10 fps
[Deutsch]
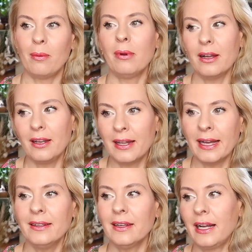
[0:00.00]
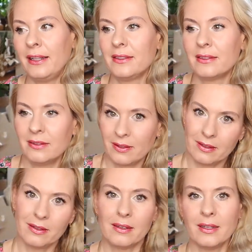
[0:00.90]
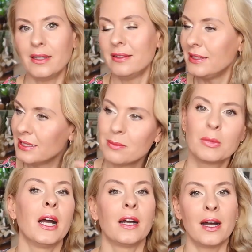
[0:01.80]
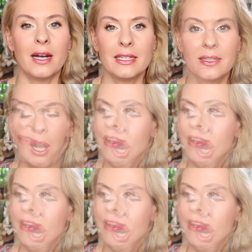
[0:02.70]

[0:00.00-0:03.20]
aber leider halt in diesem Karat.